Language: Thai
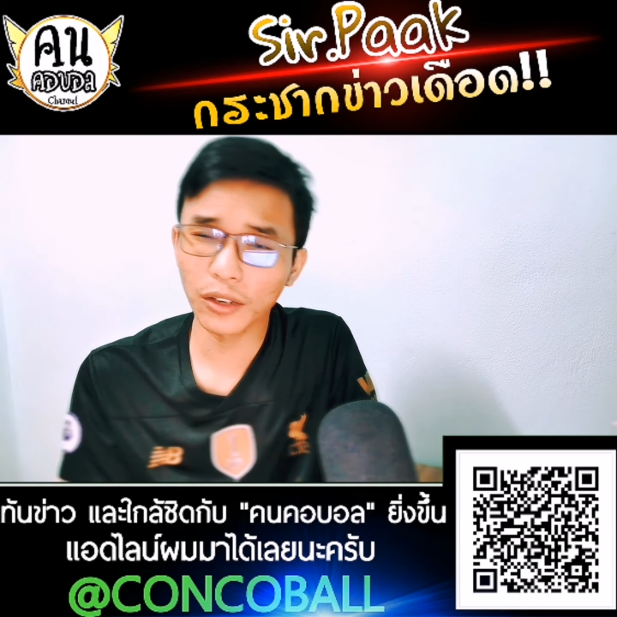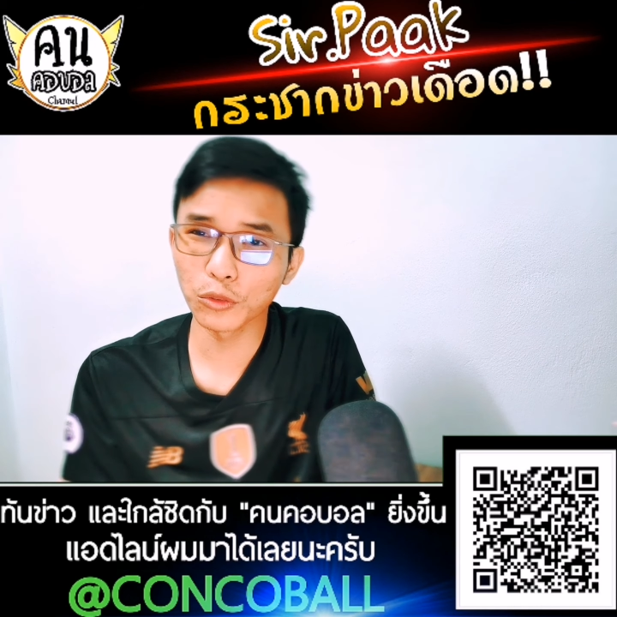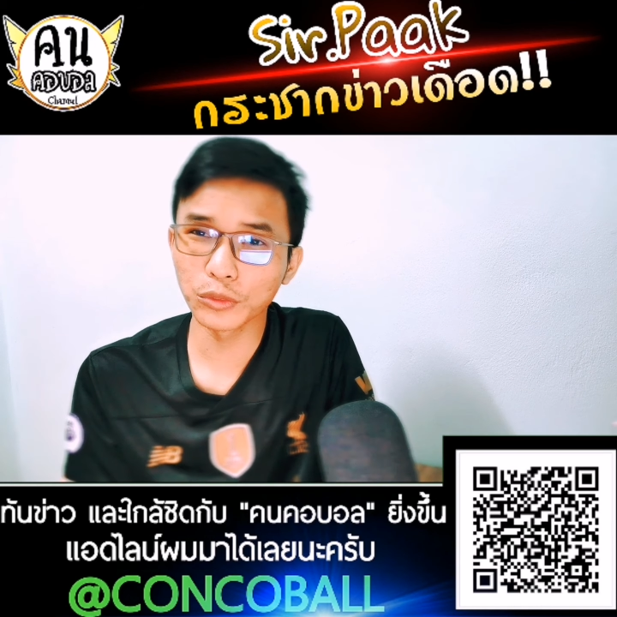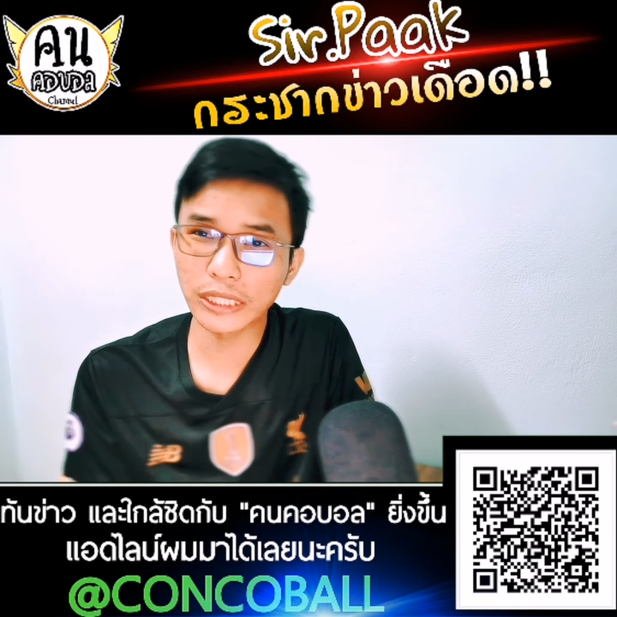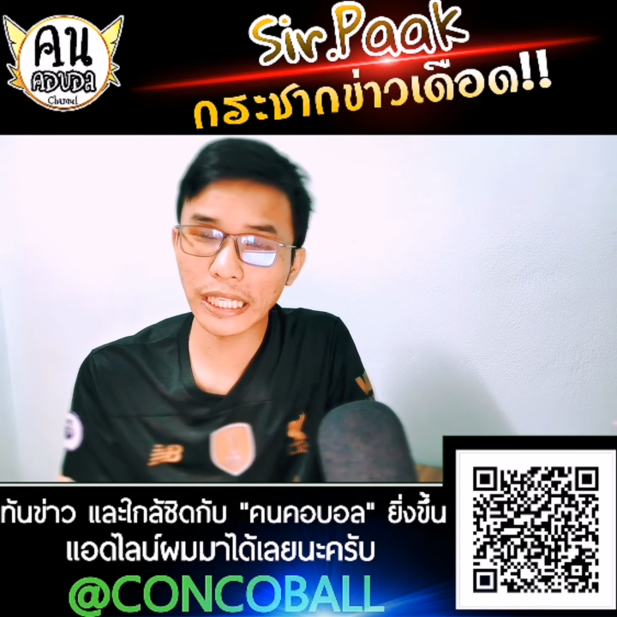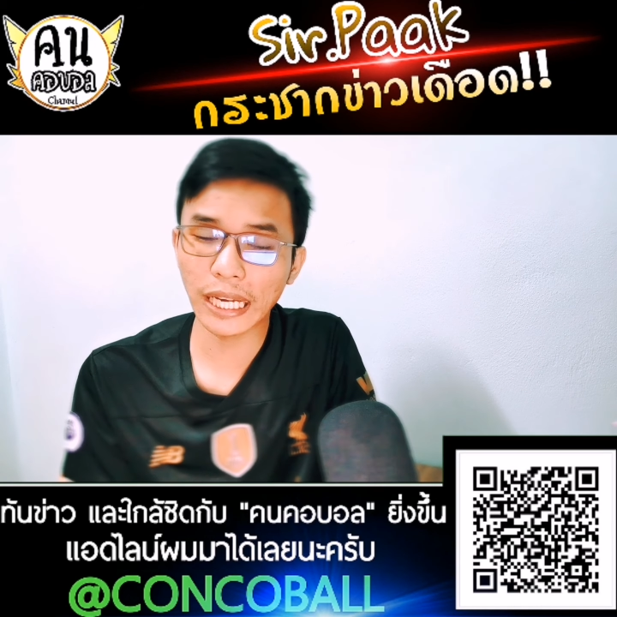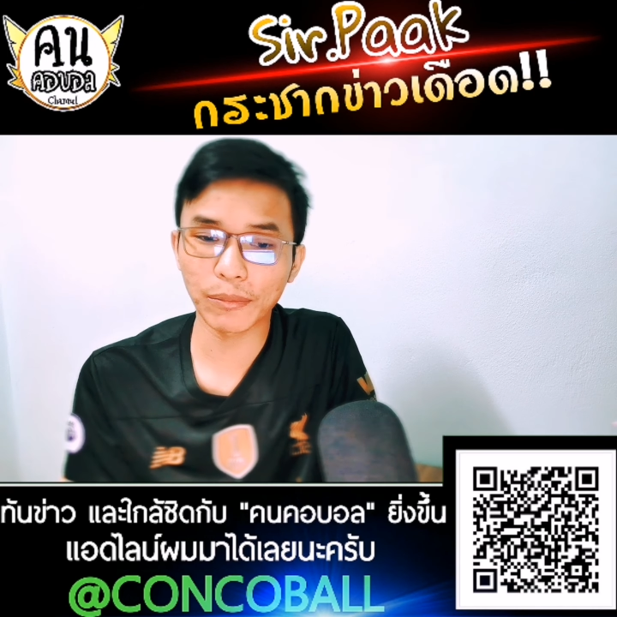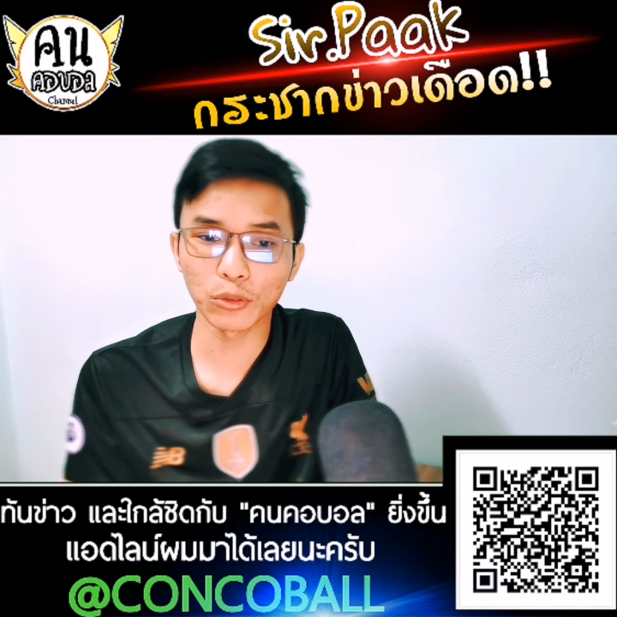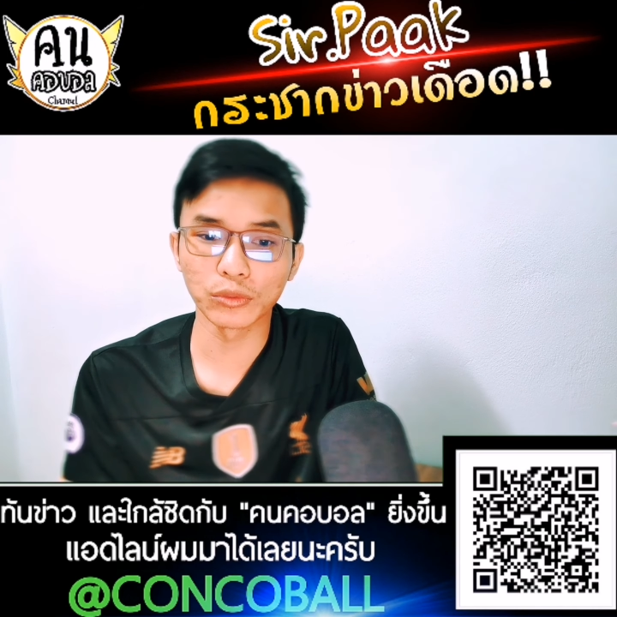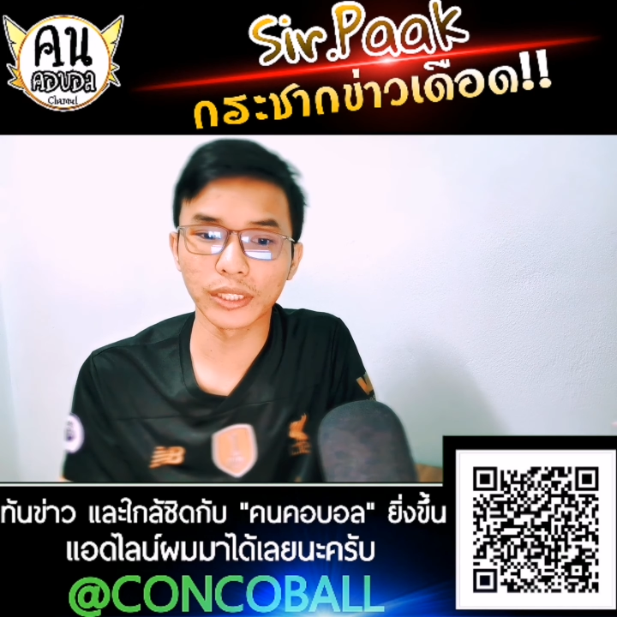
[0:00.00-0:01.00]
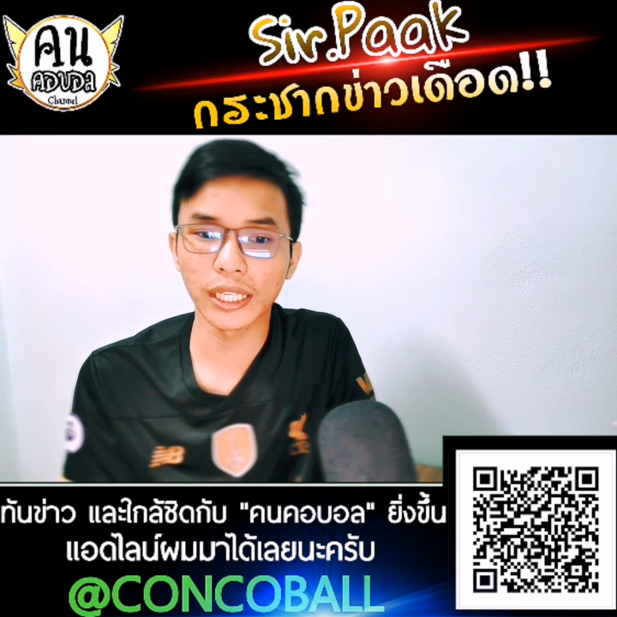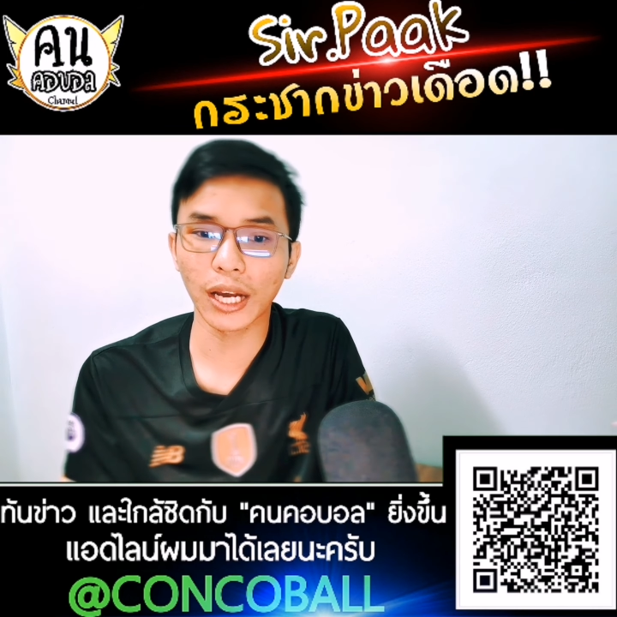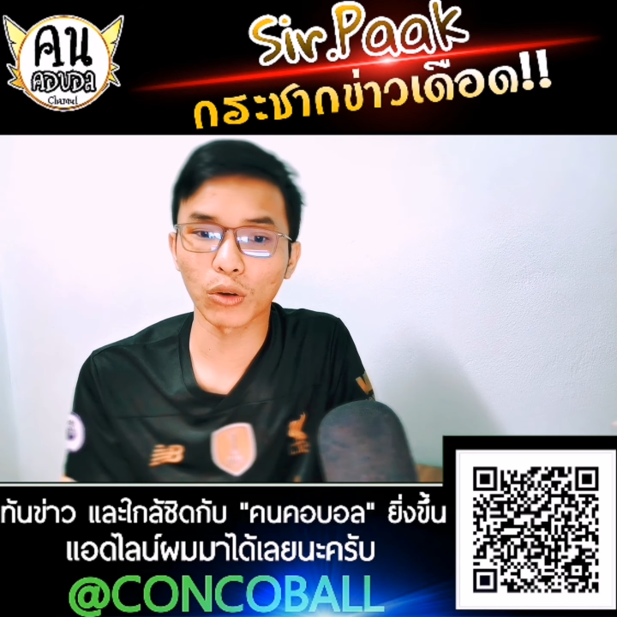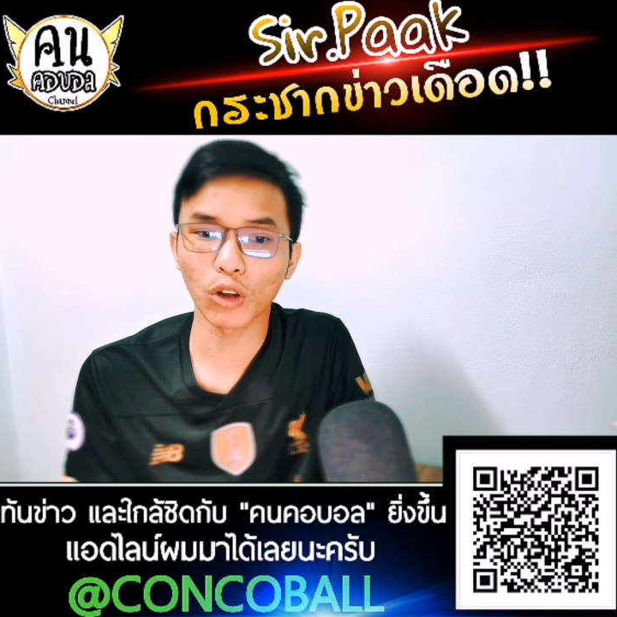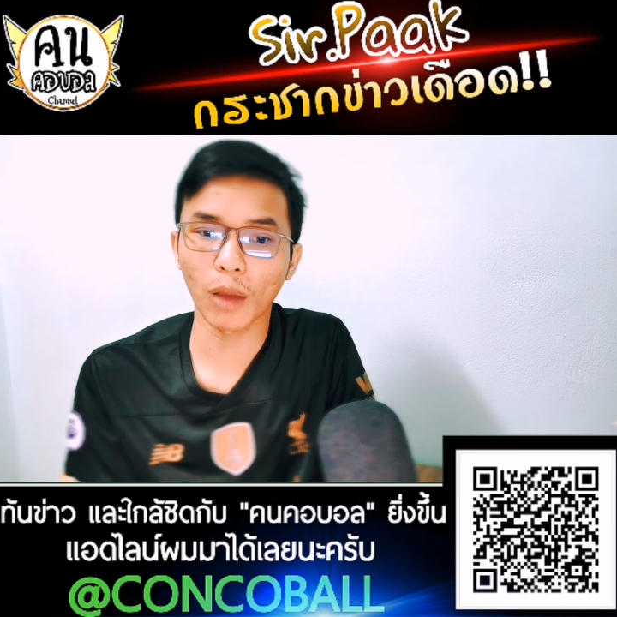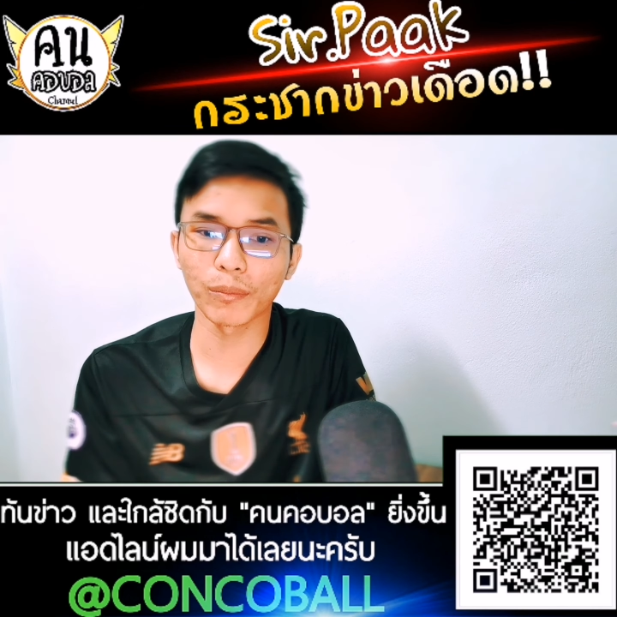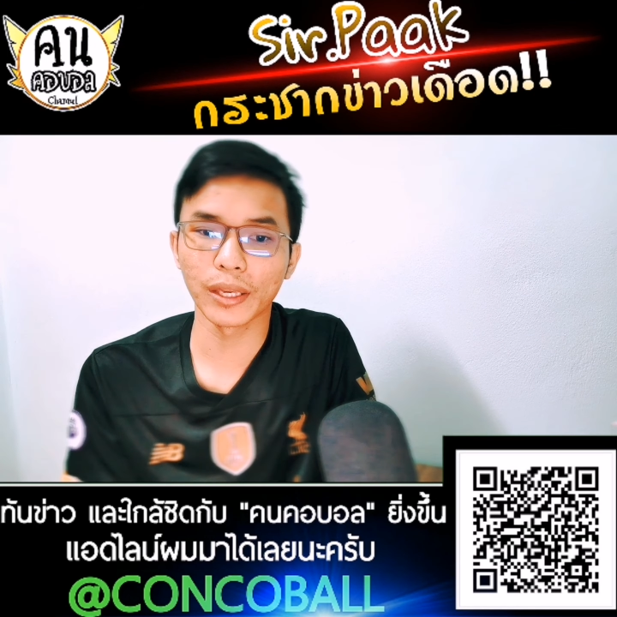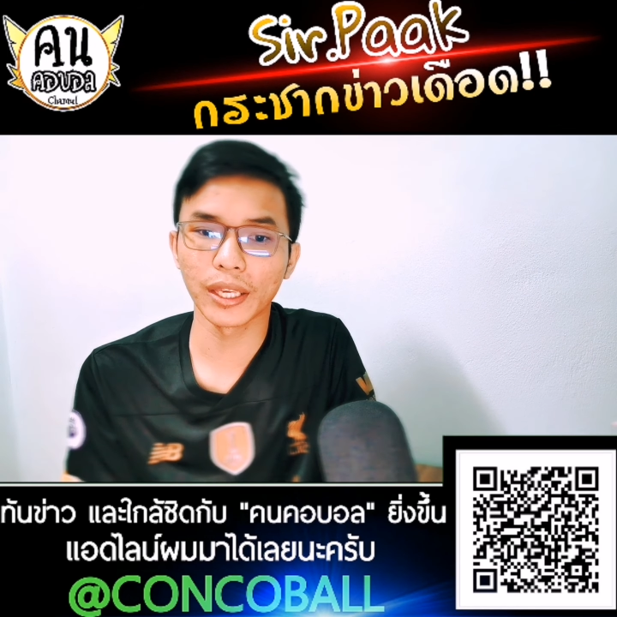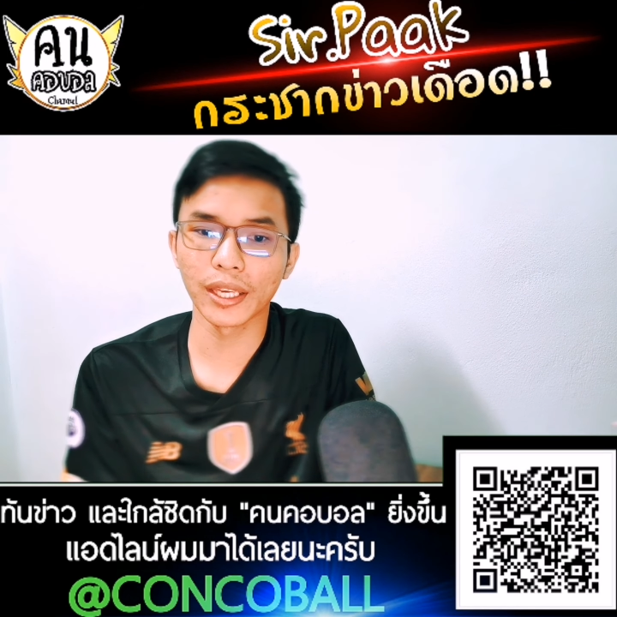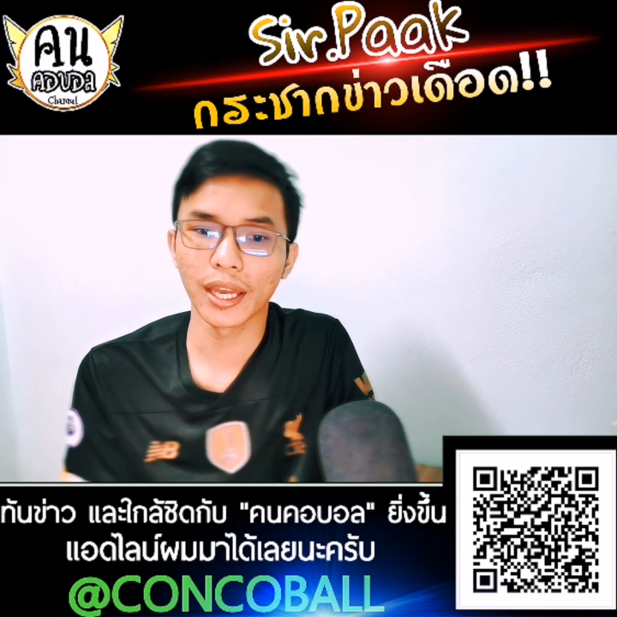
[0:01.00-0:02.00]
กลุ่ม G ครับกลุ่ม G เข้ารอบมี